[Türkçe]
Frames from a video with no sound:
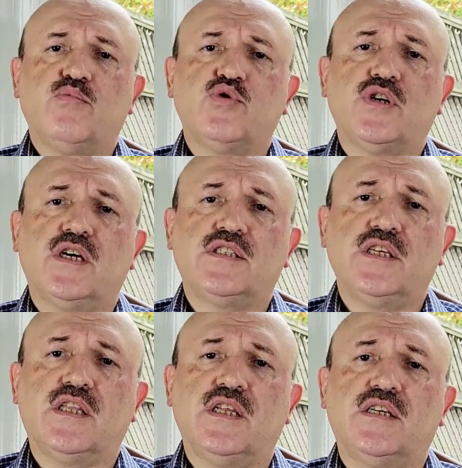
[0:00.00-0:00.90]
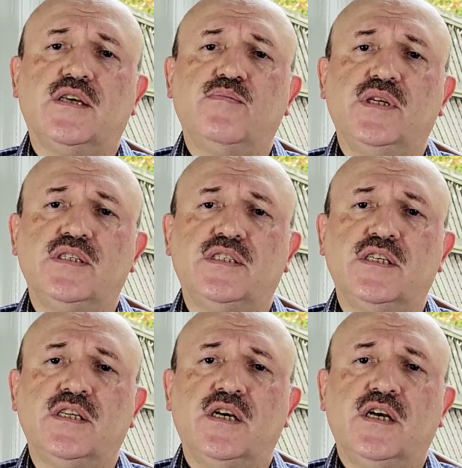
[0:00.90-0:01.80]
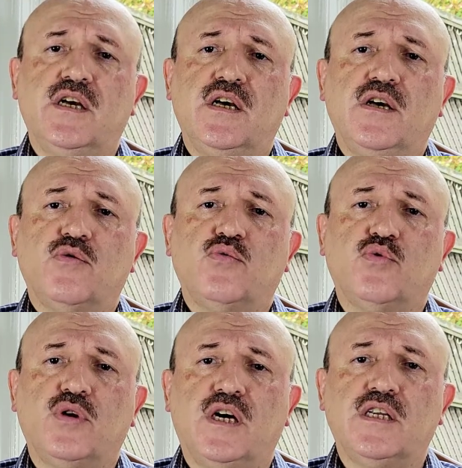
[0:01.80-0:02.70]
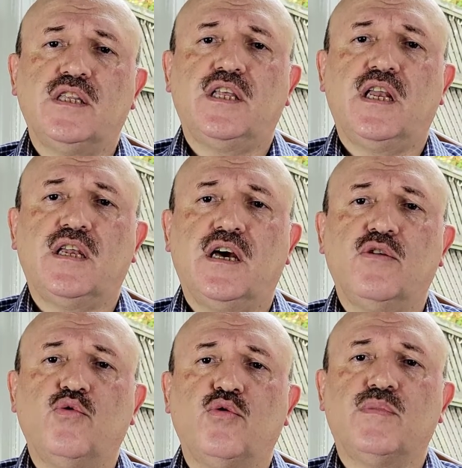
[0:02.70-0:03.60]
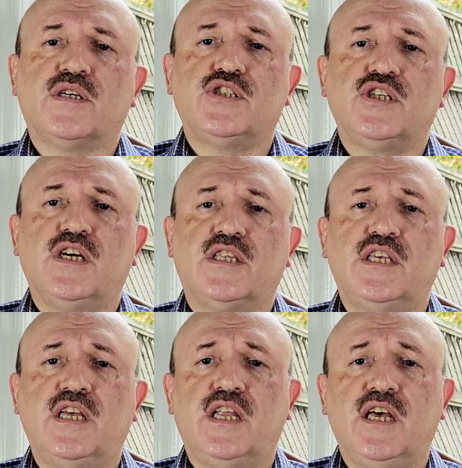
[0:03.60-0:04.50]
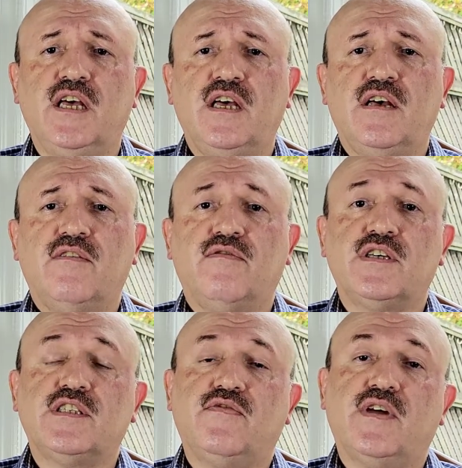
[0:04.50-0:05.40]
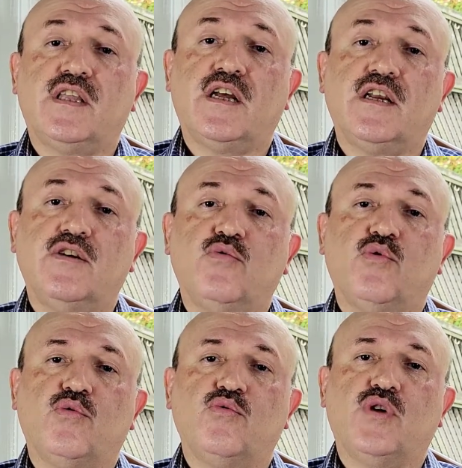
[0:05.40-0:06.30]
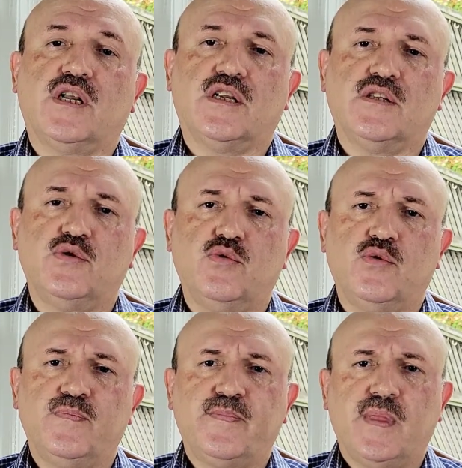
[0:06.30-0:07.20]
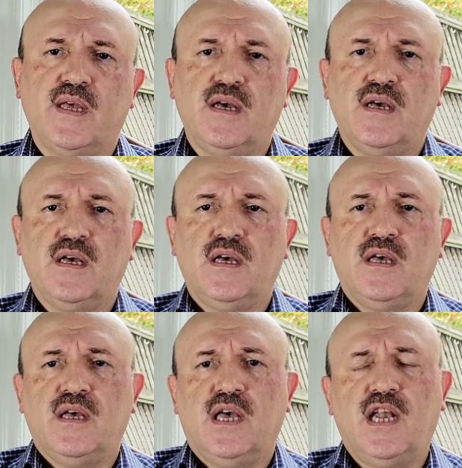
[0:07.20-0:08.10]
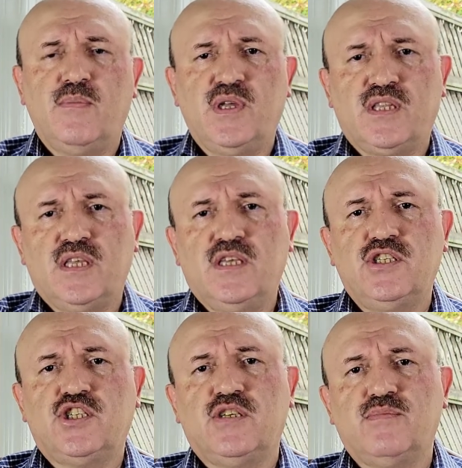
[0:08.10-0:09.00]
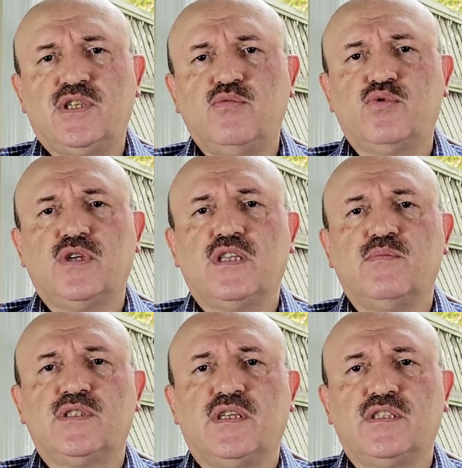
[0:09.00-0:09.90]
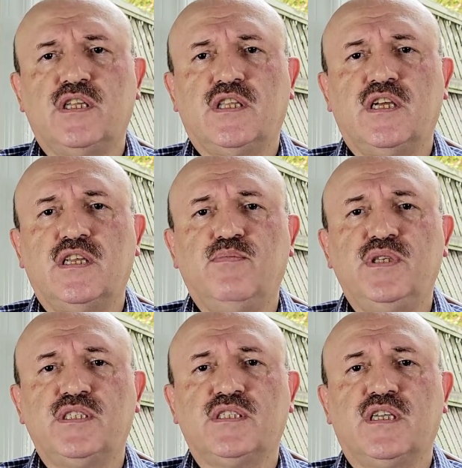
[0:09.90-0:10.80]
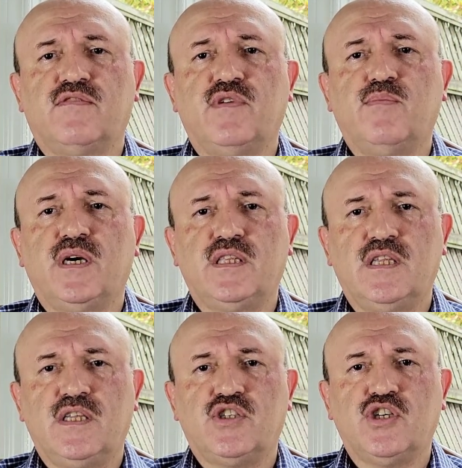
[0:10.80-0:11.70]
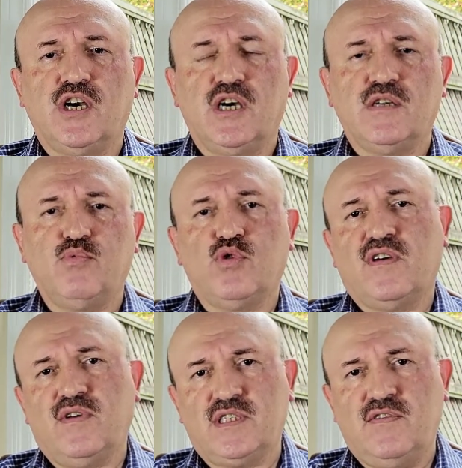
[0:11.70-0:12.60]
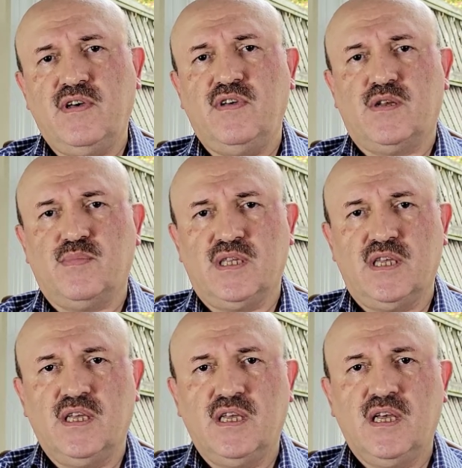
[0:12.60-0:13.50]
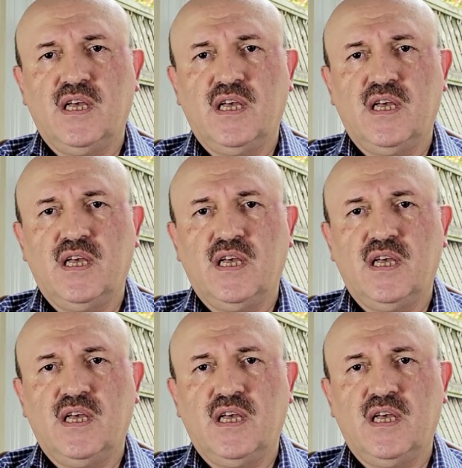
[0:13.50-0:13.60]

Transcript: Bu şahsiyetlerden birisinin Kur'an'ın dellalı olmak cihetiyle vazifedarlığı olduğunu anlatıyor. Elbette hiç kimse Üstadımız Hazretlerini bizzat ve madden çağırıp ona vazife vermedi.